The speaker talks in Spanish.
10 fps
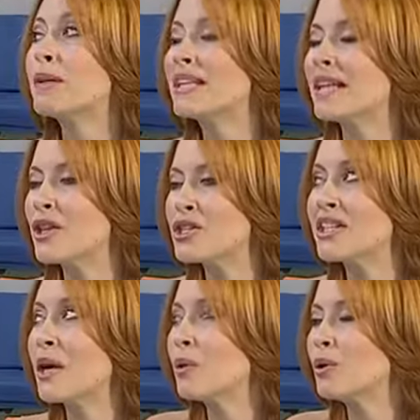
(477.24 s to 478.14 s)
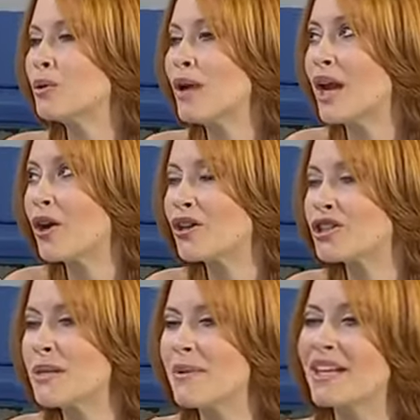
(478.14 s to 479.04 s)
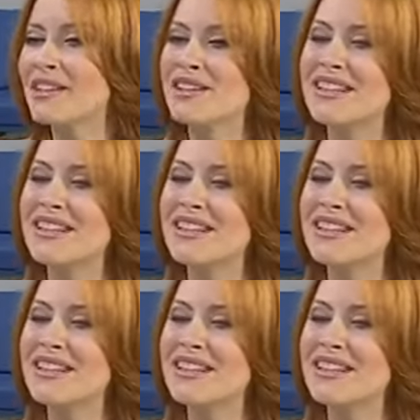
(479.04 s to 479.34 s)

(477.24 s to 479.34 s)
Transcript: de esta dosis de cultura y conocimiento,